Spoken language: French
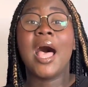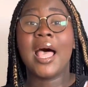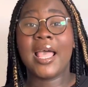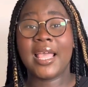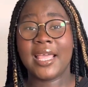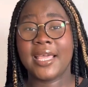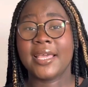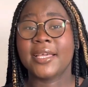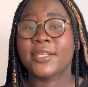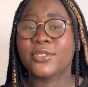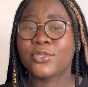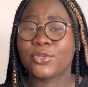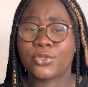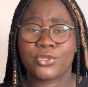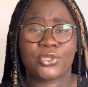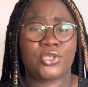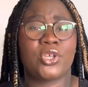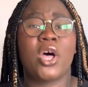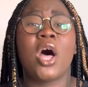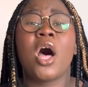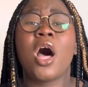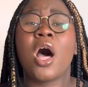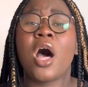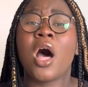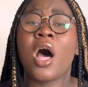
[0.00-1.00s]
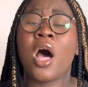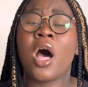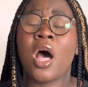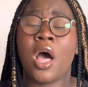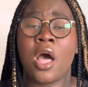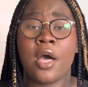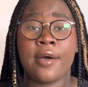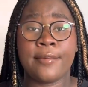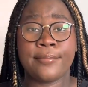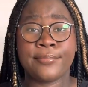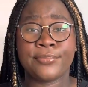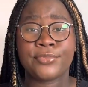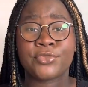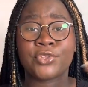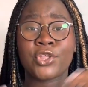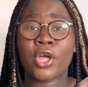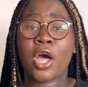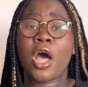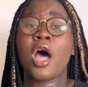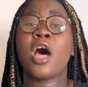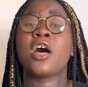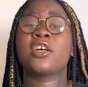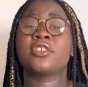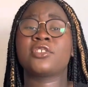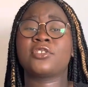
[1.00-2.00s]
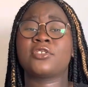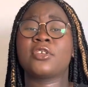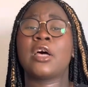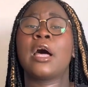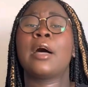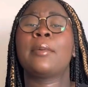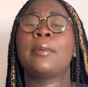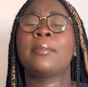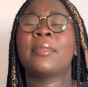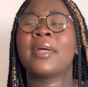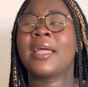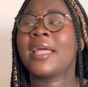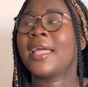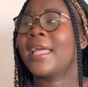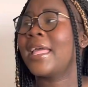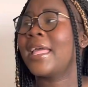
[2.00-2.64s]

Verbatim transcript: et nous sommes transformés.